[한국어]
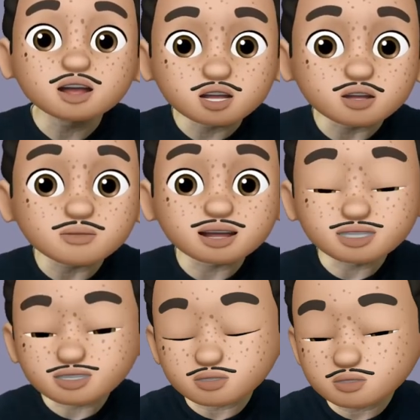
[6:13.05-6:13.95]
이런
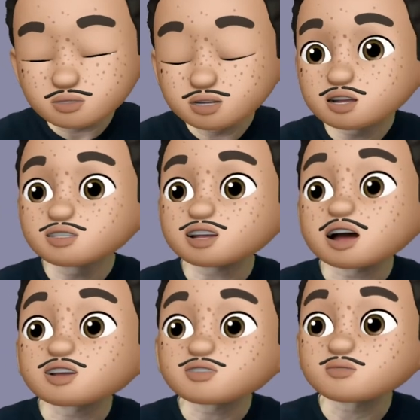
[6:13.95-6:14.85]
말이죠.
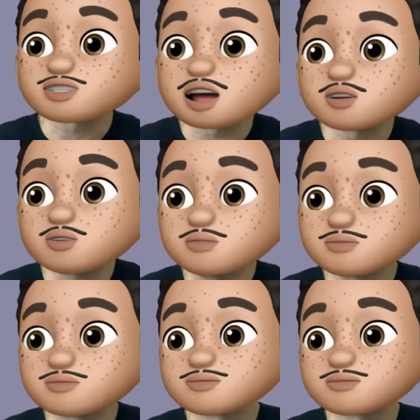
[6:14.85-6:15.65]
자, 계속 보실까요?